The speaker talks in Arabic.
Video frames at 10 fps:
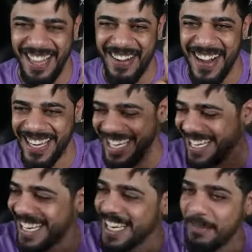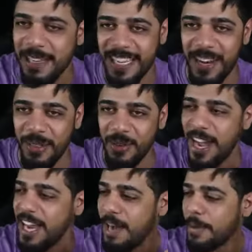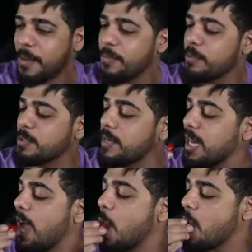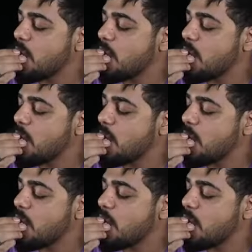ثواني بس خلينا نذوق هاي الحمراء بسم الله